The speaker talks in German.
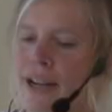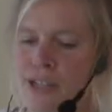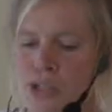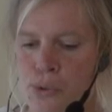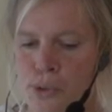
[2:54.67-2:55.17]

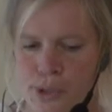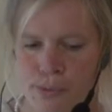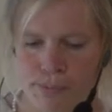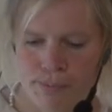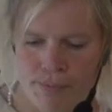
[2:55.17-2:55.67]
Anzucht,
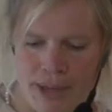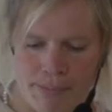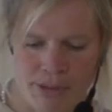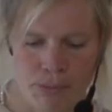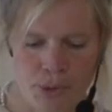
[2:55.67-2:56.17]
habe
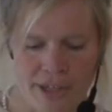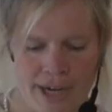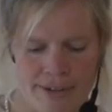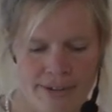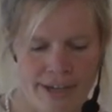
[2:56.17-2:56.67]
ich die
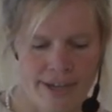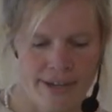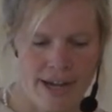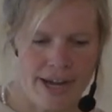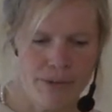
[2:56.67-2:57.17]
Möglichkeit in der
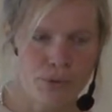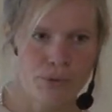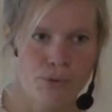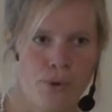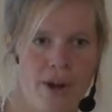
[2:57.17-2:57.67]
Gärtnerei, wo ich
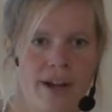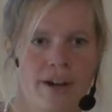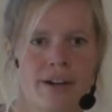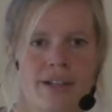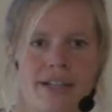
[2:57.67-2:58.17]

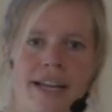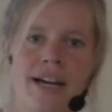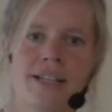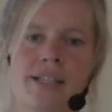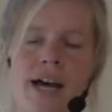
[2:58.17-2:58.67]
vorher
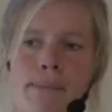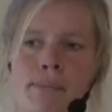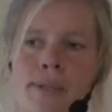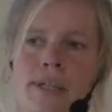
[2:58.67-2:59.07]
gelernt habe,